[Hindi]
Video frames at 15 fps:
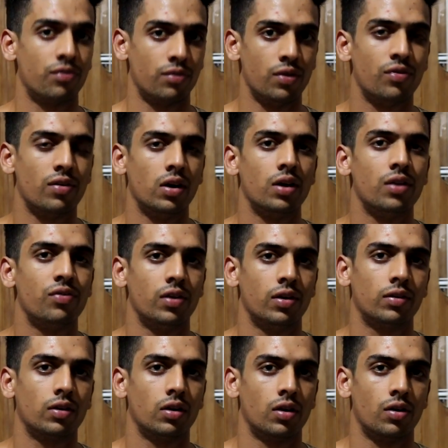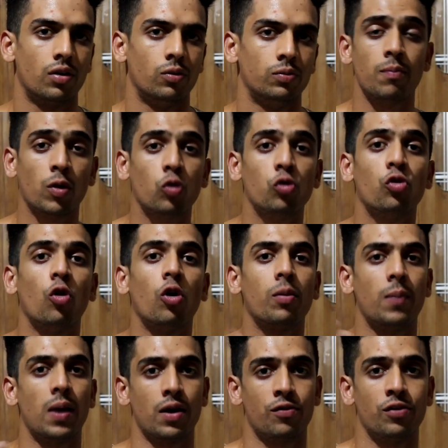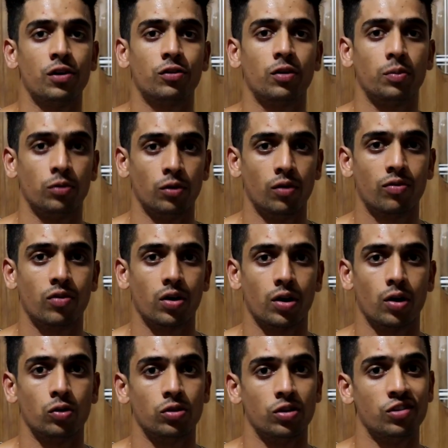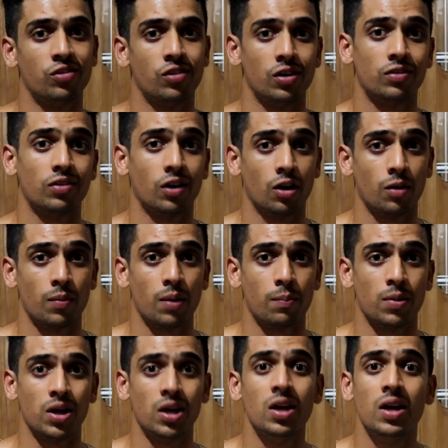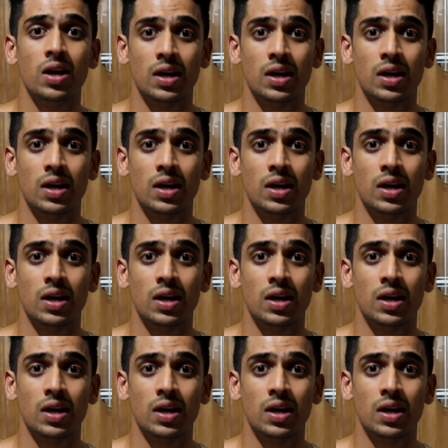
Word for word: डिफ़िकल्टी फेस कर रहा हूँ मैं कुछ और बेनिफिट्स ऑब्जर्व कर रहा हूँ दीज डेज अगर मैं अपने